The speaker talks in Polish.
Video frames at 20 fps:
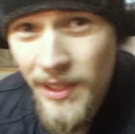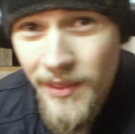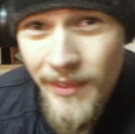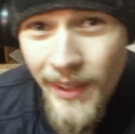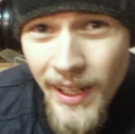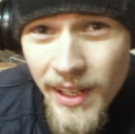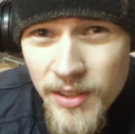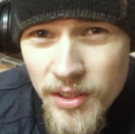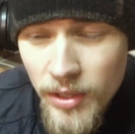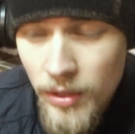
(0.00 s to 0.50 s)

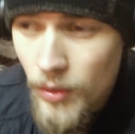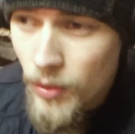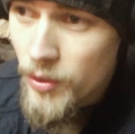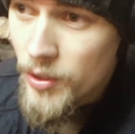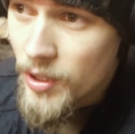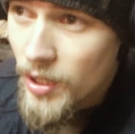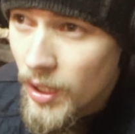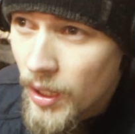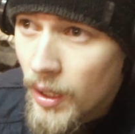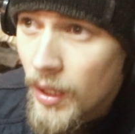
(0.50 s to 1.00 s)
ten większy
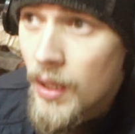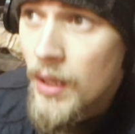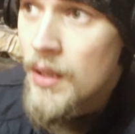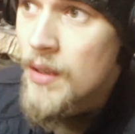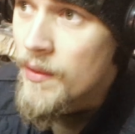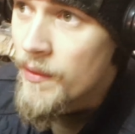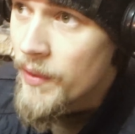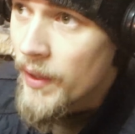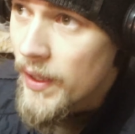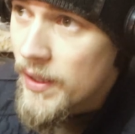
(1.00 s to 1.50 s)
nóż
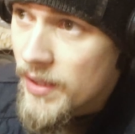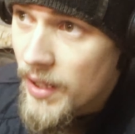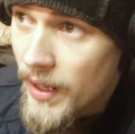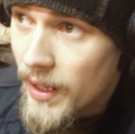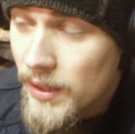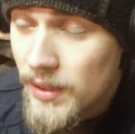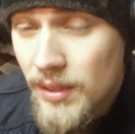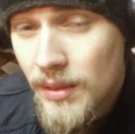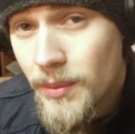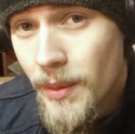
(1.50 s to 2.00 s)

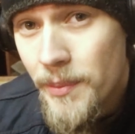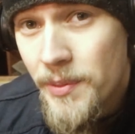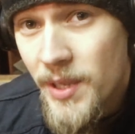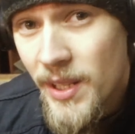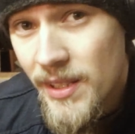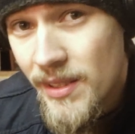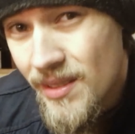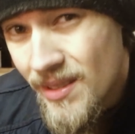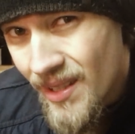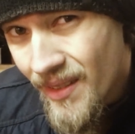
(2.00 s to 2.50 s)
wygrzeje sobie
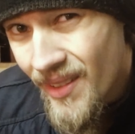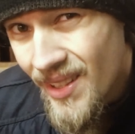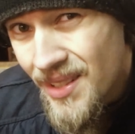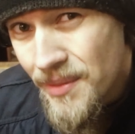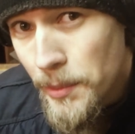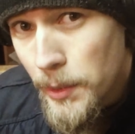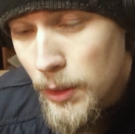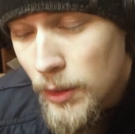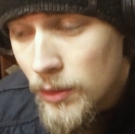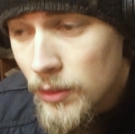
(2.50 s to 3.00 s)
przez
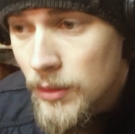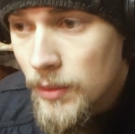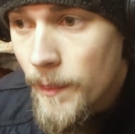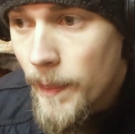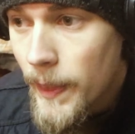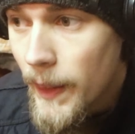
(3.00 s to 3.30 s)
9 minut,